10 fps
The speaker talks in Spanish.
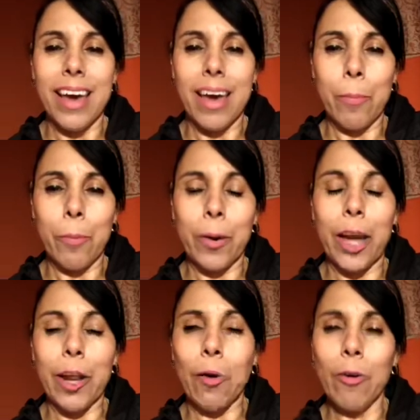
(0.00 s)
eh,
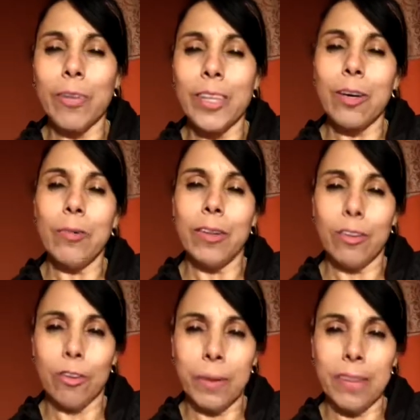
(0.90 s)
porque Él conoce nuestros